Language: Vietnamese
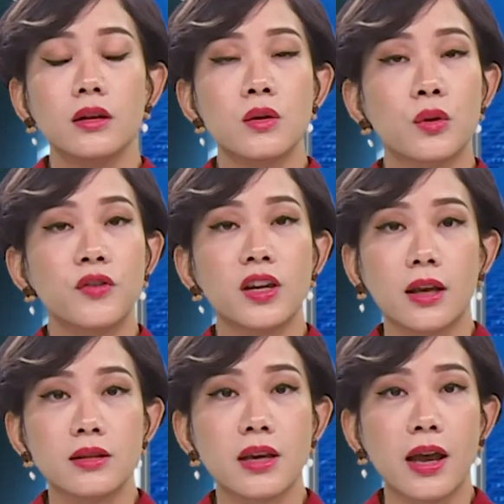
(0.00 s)
Thưa quý vị
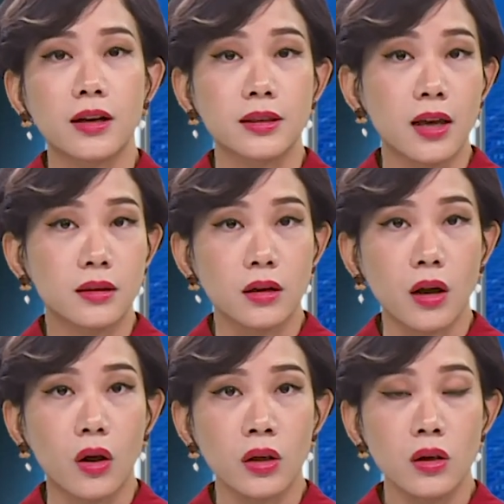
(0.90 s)
khán giả, người ta thường
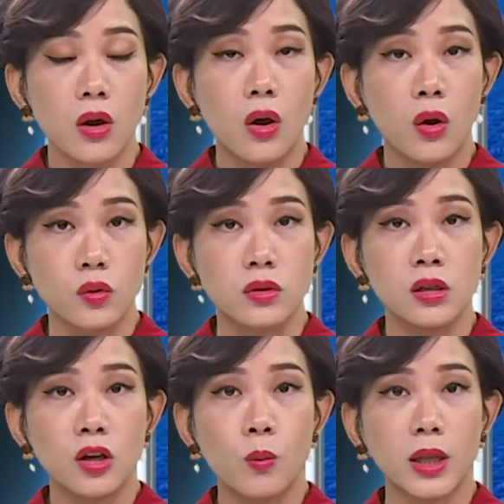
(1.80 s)
nói, hổ
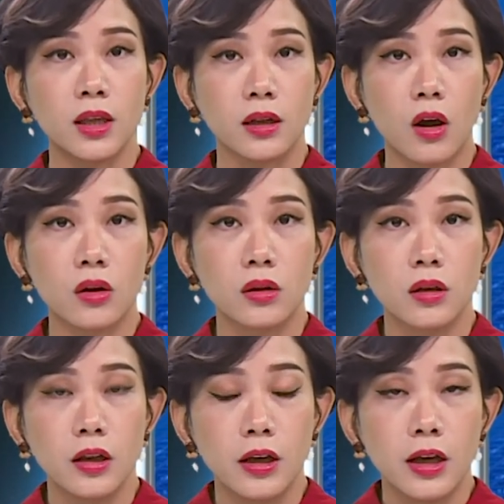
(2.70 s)
dữ không ăn thì con.
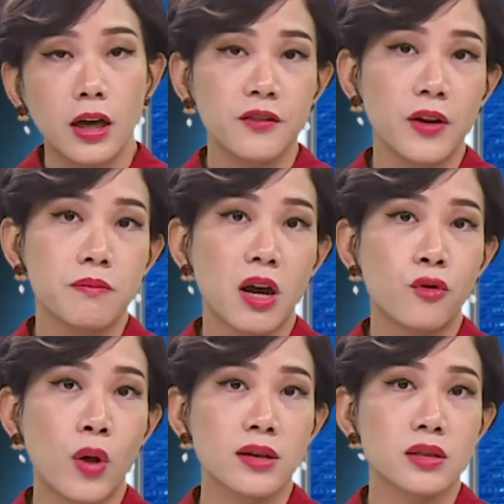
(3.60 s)
Ấy vậy mà
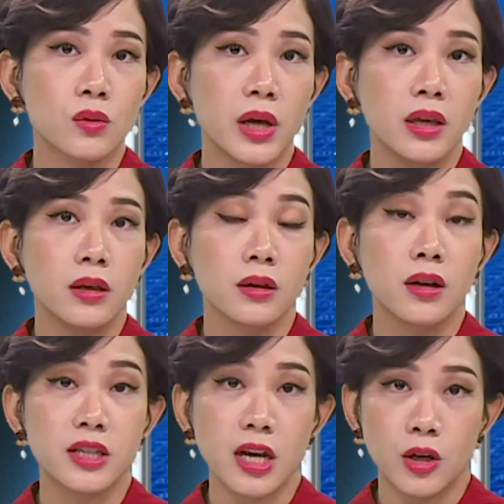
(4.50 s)
vụ án sau đây,
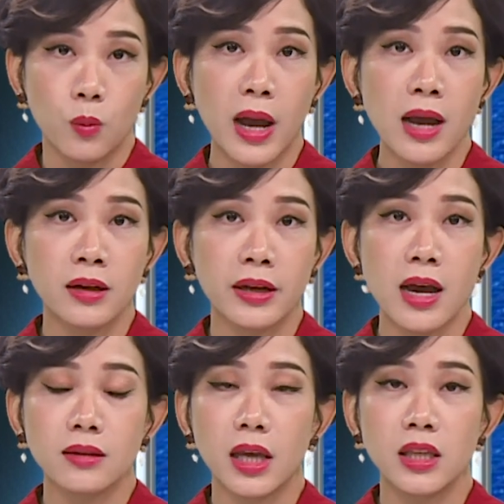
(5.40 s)
người cha độc ác lại
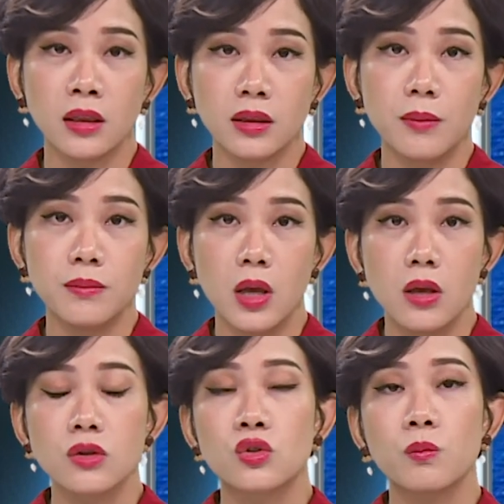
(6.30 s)
đang tay nhẫn tâm,
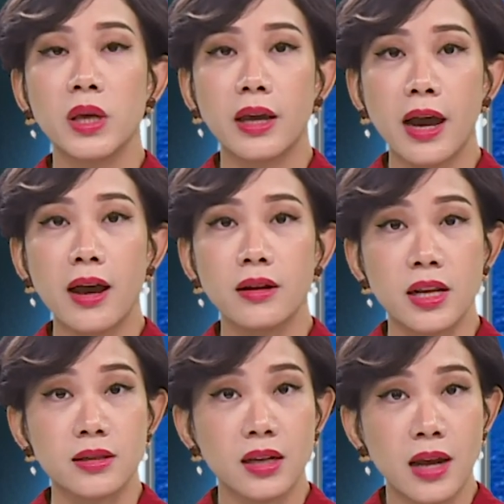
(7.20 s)
dùng bình ga
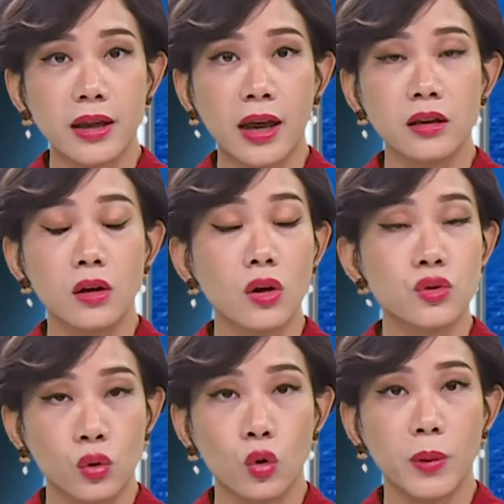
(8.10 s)
để sát hại hai người con
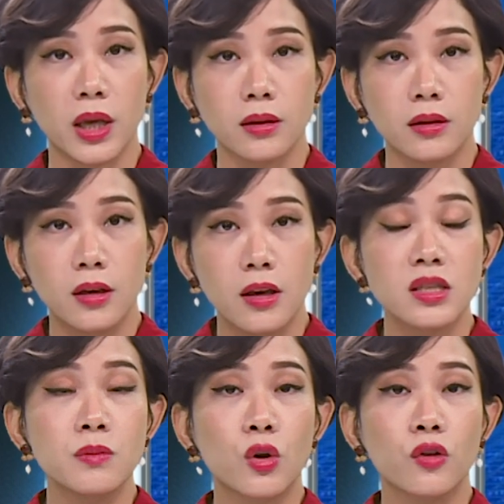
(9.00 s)
ruột của mình.
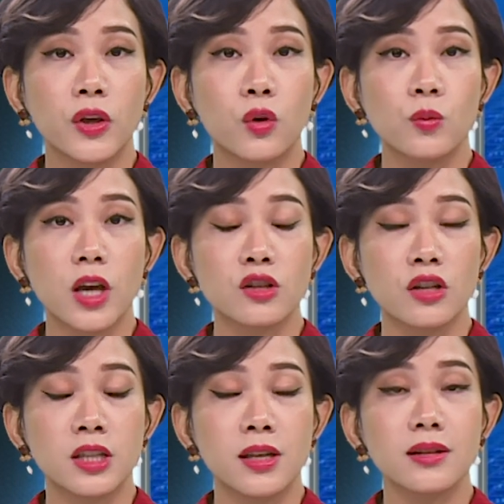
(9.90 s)
Xin mời quý vị cùng theo dõi
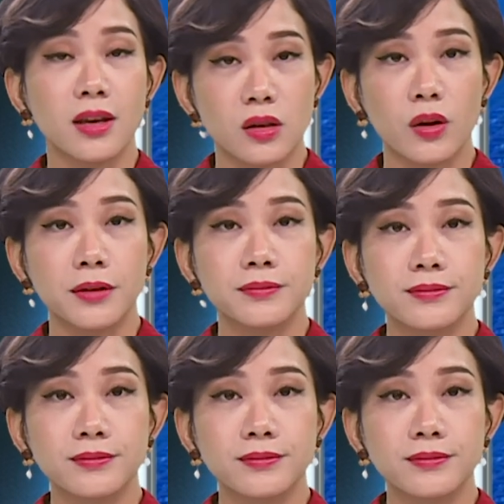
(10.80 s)
chi tiết ngay sau đây.